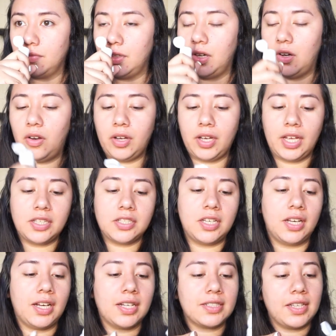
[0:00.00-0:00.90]
Ok,
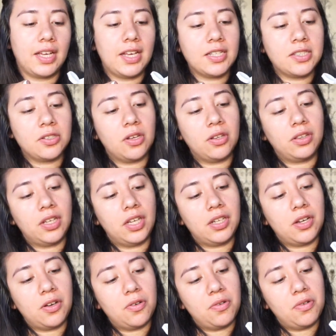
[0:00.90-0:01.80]
chicas, esto
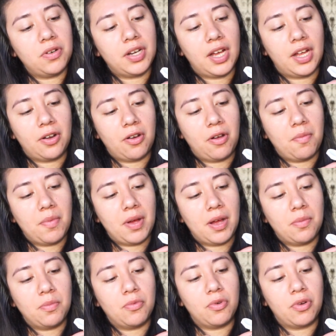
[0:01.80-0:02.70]
tiene un
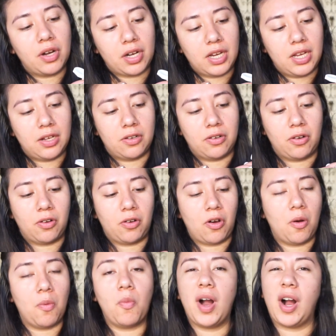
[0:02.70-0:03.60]
aroma muy rico,
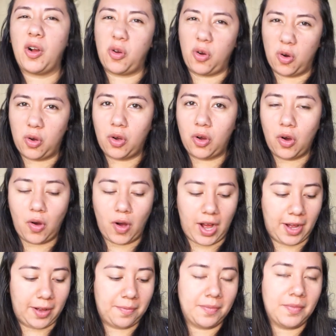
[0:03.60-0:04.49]
como a
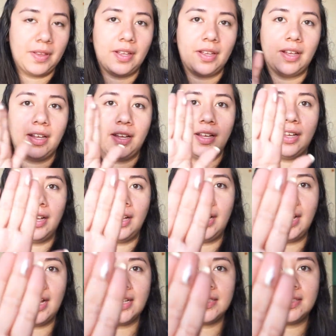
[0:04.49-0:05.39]
cocoa.
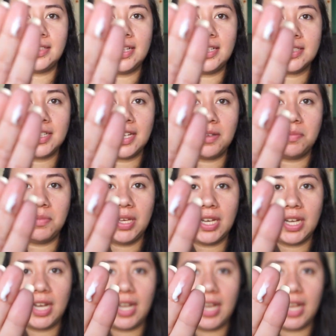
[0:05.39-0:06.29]
Así se
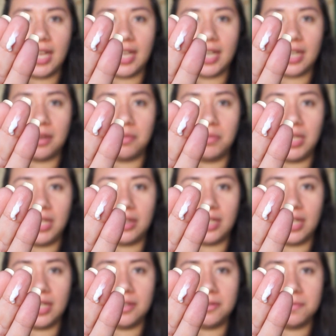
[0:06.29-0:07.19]
mira la
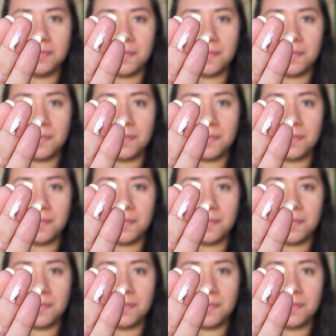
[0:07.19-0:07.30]
cremita.